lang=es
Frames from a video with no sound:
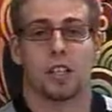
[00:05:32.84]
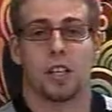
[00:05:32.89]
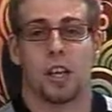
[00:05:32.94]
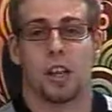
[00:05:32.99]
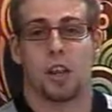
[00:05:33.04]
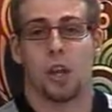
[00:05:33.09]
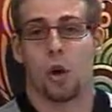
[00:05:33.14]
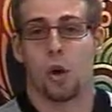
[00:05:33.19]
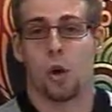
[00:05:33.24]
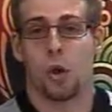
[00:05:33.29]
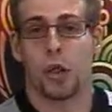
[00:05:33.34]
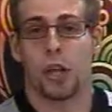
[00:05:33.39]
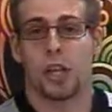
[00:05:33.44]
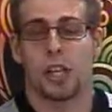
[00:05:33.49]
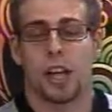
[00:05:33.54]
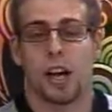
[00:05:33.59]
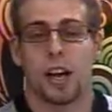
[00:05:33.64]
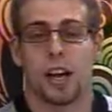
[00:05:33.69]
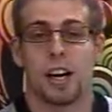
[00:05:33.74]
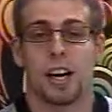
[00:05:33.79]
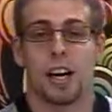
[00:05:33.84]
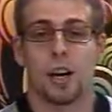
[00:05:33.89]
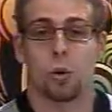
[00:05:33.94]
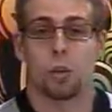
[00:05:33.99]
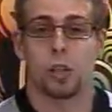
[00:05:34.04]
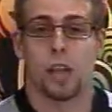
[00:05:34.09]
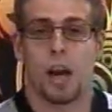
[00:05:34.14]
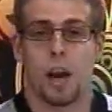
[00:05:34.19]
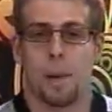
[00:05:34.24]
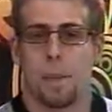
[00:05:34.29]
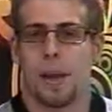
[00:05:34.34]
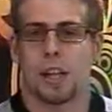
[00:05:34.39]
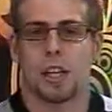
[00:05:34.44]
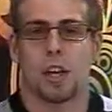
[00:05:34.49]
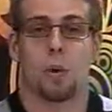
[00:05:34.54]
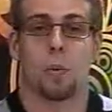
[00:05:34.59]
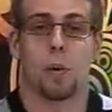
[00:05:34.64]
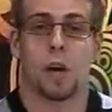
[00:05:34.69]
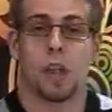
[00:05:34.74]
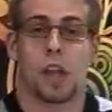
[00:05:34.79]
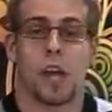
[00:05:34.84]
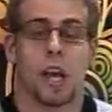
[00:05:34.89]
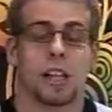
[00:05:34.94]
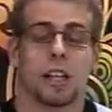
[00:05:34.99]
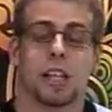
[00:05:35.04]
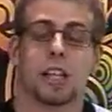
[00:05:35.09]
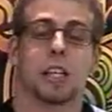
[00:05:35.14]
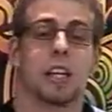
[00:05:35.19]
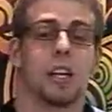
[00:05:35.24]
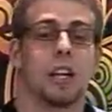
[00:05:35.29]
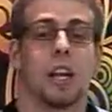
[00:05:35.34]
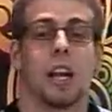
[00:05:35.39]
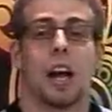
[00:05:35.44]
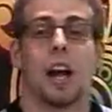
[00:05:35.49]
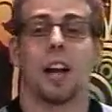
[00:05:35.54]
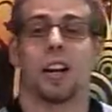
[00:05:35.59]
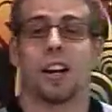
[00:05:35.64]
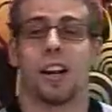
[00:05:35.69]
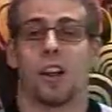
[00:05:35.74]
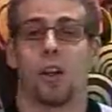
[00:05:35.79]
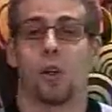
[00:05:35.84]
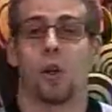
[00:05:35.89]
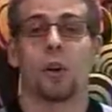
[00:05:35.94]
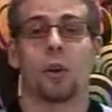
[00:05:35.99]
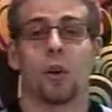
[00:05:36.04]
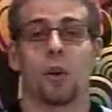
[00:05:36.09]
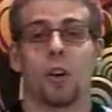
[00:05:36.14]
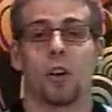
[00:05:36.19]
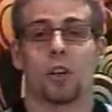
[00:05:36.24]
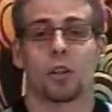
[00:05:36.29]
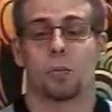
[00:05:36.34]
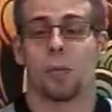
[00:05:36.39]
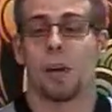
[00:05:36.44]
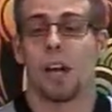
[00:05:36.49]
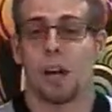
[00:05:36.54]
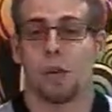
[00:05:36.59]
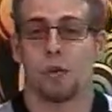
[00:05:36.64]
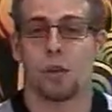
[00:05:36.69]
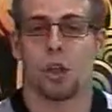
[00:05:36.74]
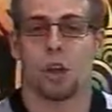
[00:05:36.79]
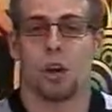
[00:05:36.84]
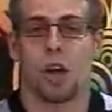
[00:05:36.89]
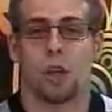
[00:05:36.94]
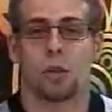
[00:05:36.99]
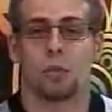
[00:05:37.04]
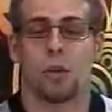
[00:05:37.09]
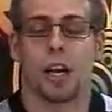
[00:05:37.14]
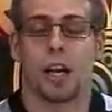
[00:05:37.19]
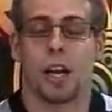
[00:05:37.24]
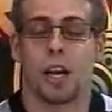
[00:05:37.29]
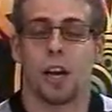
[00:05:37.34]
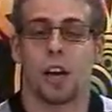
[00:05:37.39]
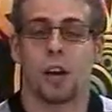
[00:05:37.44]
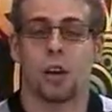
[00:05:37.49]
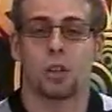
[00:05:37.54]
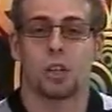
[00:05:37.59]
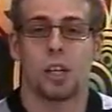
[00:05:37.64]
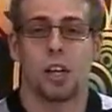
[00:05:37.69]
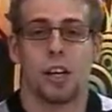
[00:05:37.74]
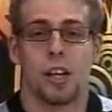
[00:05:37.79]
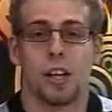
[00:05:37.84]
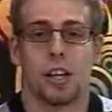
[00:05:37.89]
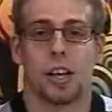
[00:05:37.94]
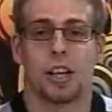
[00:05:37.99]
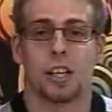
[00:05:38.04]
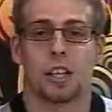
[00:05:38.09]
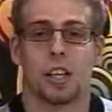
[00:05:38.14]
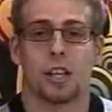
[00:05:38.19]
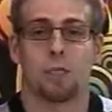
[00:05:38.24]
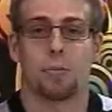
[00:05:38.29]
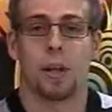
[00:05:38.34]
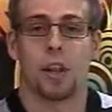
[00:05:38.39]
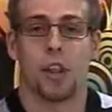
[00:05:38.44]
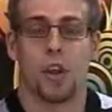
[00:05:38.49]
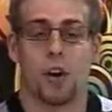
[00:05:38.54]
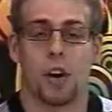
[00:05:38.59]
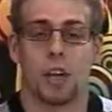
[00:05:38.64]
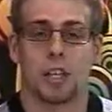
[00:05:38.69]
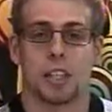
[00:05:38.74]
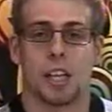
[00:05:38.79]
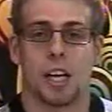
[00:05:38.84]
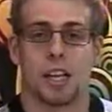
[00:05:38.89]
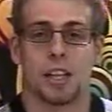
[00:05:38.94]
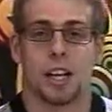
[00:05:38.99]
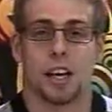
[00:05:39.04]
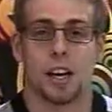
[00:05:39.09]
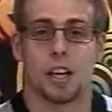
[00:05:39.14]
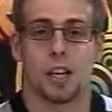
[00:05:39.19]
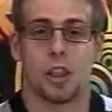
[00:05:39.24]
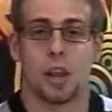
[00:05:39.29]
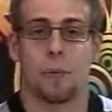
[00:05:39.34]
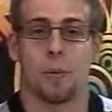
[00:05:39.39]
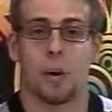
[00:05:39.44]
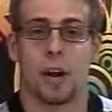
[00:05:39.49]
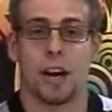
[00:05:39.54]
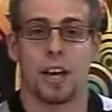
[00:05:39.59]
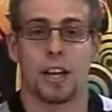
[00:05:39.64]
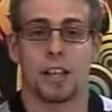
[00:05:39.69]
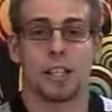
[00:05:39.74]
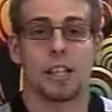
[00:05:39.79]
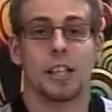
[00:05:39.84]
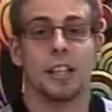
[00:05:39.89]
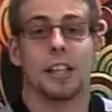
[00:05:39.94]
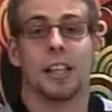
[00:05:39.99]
se dio cita en el Ruta de la Plata, como decía antes, alrededor de unos mil aficionados blanquinegros que se desplazaron hasta tierras zamoranas.